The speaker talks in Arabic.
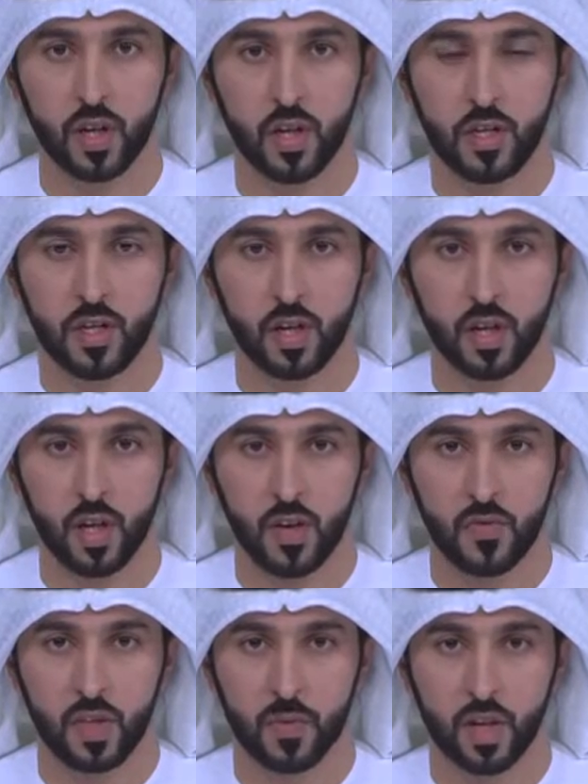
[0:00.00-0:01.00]
الرئاسة
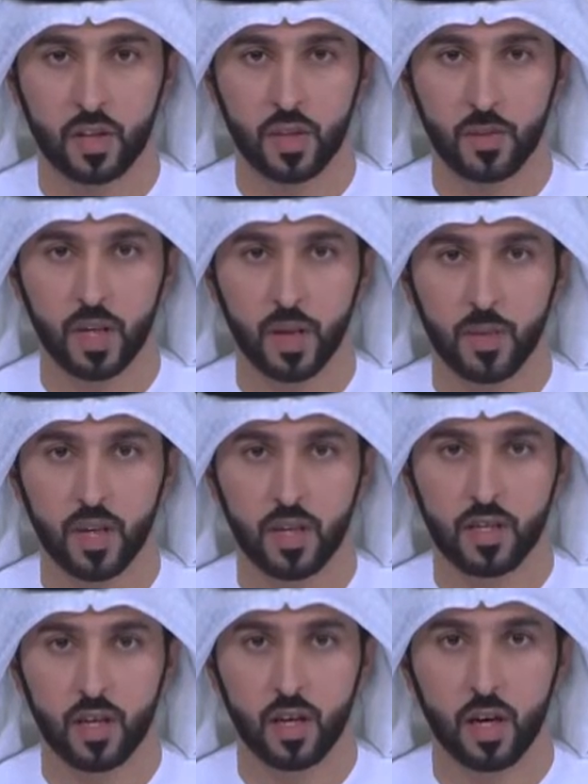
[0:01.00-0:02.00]
في مكتبه
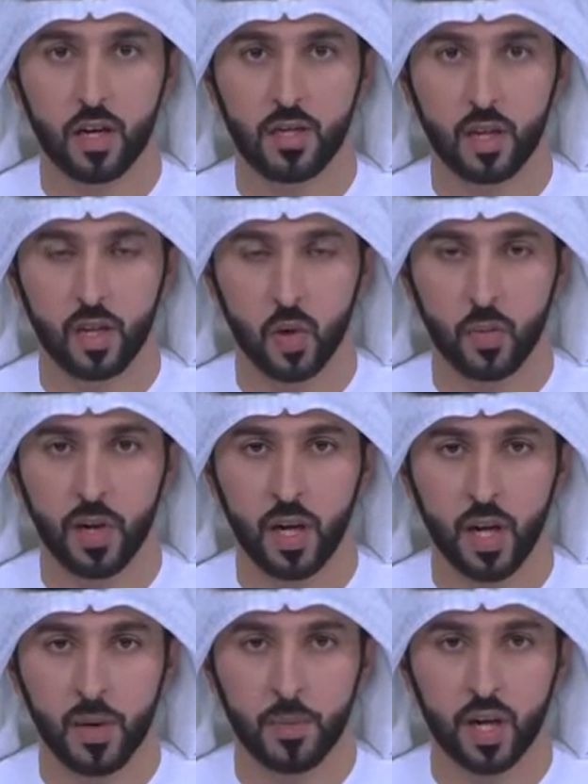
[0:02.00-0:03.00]
بقصر الرئاسة اليوم
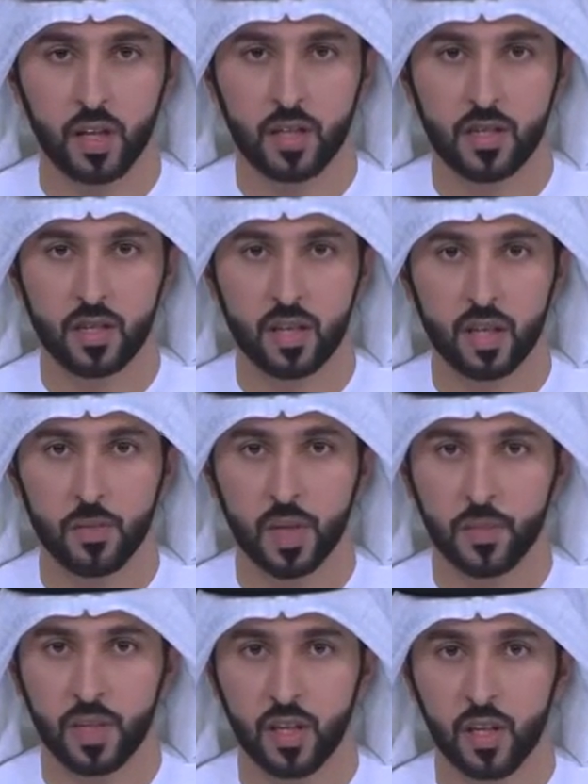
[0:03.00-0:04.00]
مع اليسكار
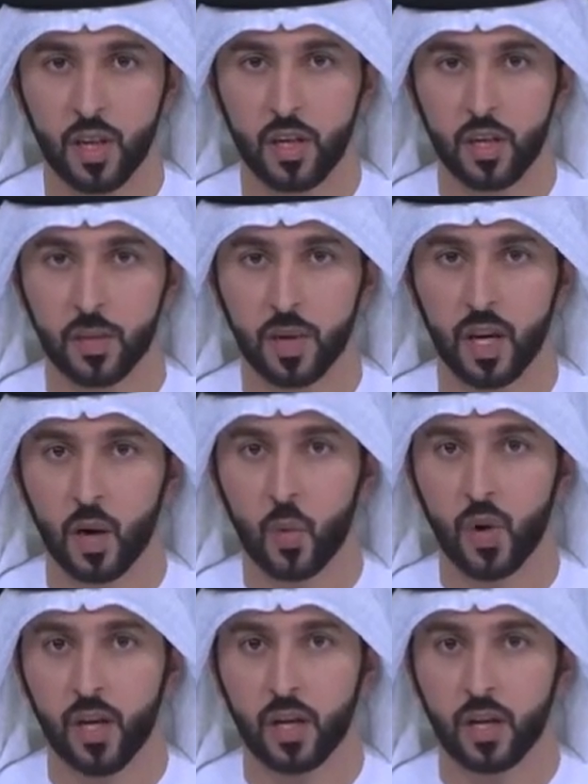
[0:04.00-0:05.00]
مامين النائب
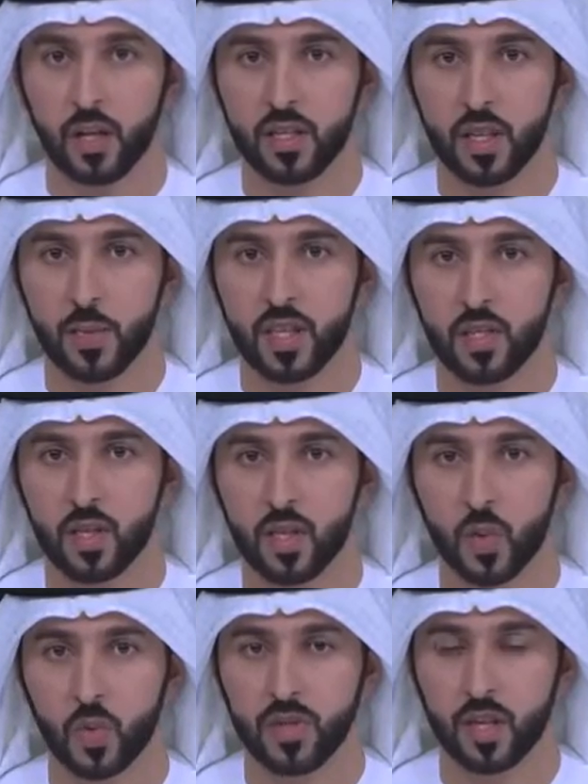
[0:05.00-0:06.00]
الأول لرئيس مجلس
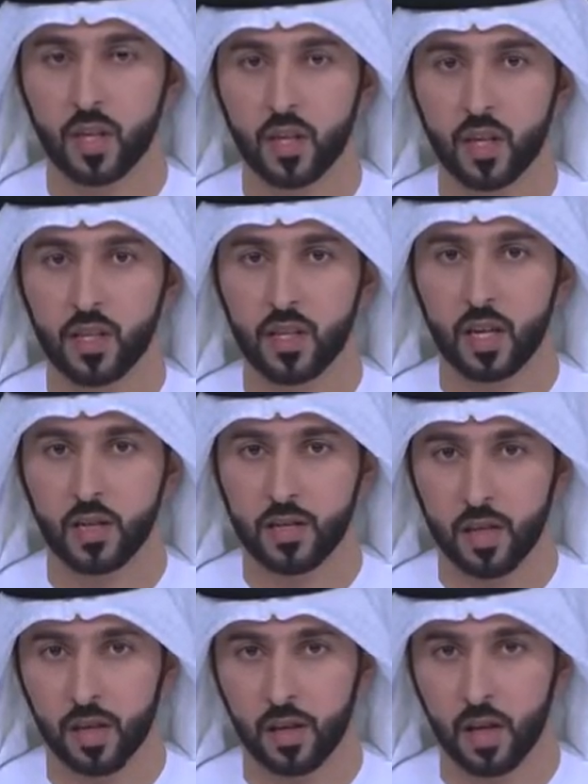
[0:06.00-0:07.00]
وزراء
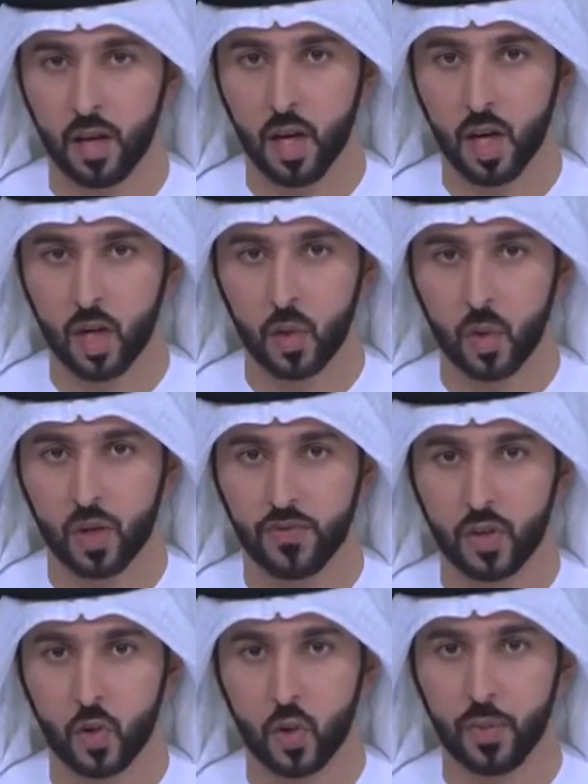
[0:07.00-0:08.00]
كازاخستان
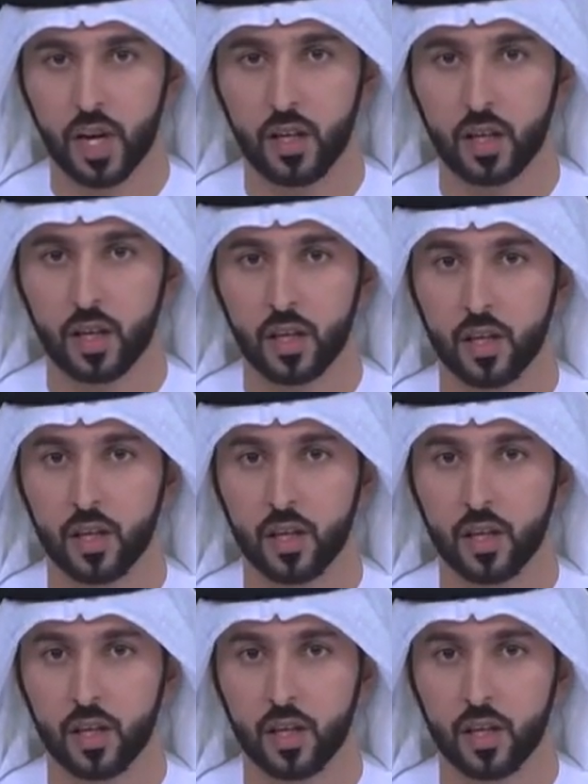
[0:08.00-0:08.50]
يرافقه معالي